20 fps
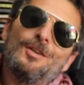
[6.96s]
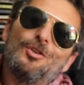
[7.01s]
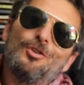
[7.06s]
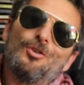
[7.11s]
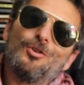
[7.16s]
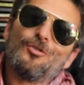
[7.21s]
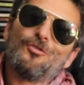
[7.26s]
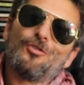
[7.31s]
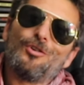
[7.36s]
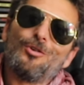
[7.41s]

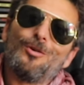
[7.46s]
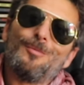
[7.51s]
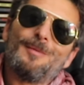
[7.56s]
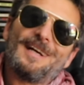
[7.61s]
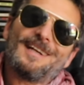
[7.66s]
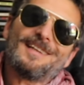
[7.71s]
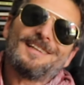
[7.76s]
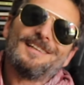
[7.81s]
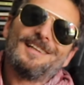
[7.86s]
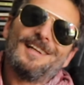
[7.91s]
io sono
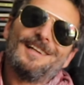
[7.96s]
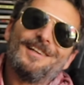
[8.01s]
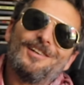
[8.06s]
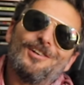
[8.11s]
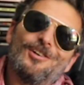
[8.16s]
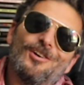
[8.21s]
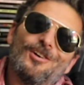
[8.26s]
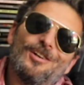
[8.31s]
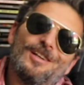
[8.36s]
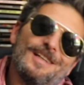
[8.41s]
Marte De
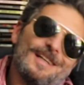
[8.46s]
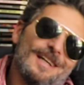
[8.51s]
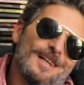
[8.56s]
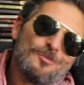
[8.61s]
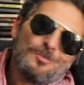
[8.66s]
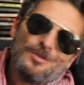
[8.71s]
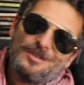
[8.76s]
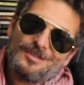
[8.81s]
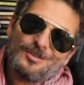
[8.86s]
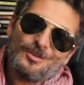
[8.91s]
Deligolli
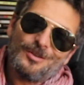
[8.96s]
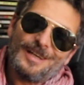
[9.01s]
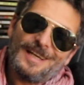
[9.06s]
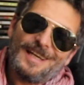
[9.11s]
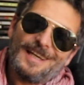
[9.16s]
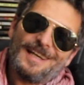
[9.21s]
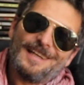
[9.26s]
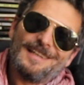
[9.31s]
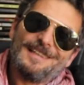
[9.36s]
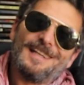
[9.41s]
e questo
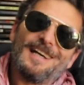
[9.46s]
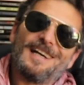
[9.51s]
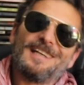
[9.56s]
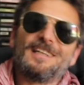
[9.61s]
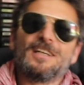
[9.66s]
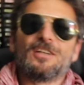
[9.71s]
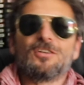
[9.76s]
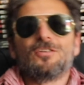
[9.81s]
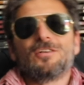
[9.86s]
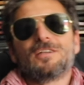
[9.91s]
è
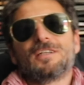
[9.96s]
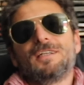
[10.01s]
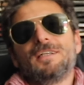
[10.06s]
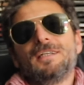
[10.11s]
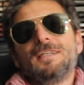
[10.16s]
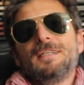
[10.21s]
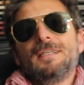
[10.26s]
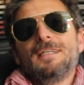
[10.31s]
Italia Rock.